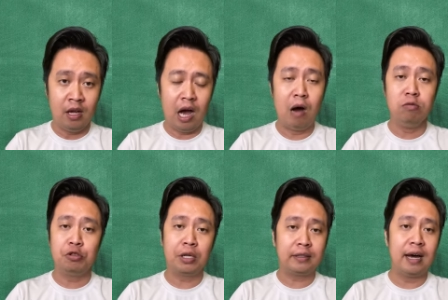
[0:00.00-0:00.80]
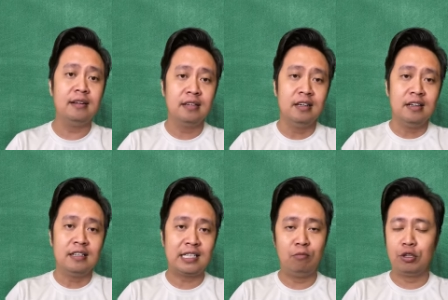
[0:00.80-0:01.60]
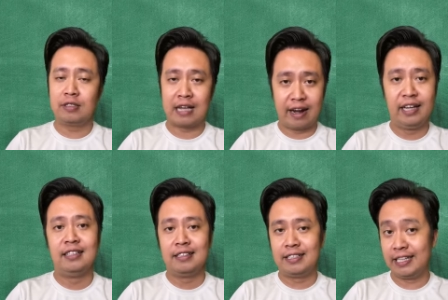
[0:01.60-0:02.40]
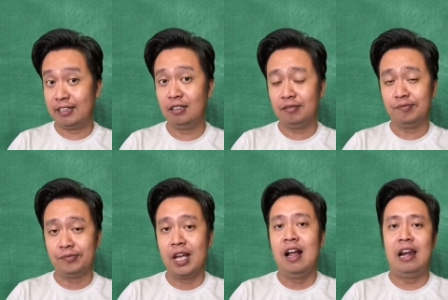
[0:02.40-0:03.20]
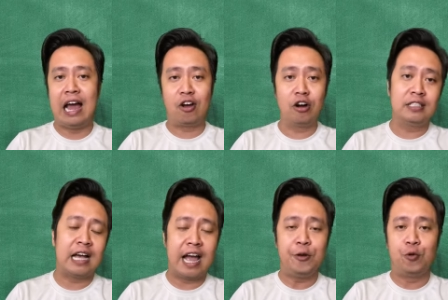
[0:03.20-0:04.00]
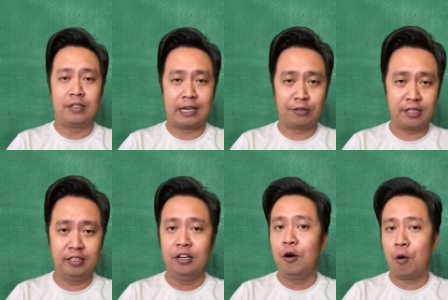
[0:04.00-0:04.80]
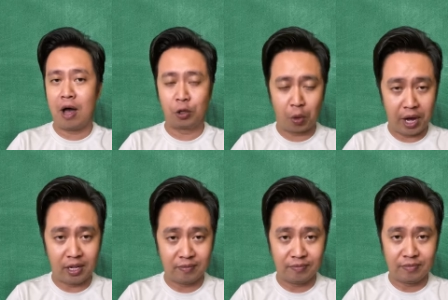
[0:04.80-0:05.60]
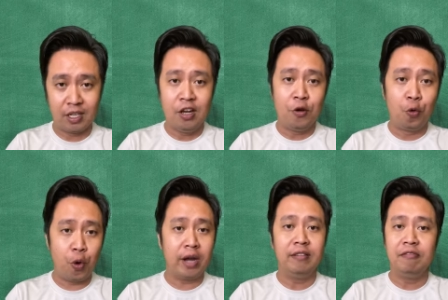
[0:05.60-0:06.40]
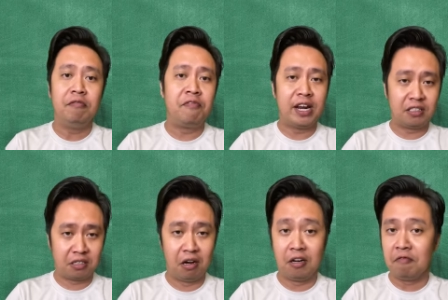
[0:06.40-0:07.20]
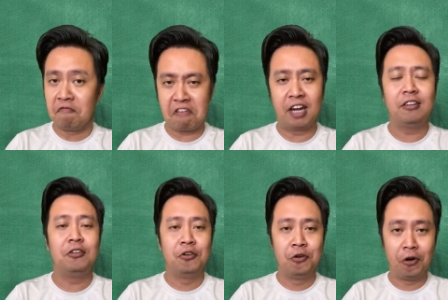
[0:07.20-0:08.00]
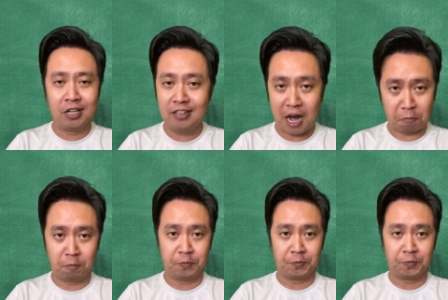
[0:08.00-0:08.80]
Ông xuất thân trong một gia đình trí thức, là con trai của giáo sư Hoàng Tuệ, nguyên viện trưởng Viện Ngôn ngữ học.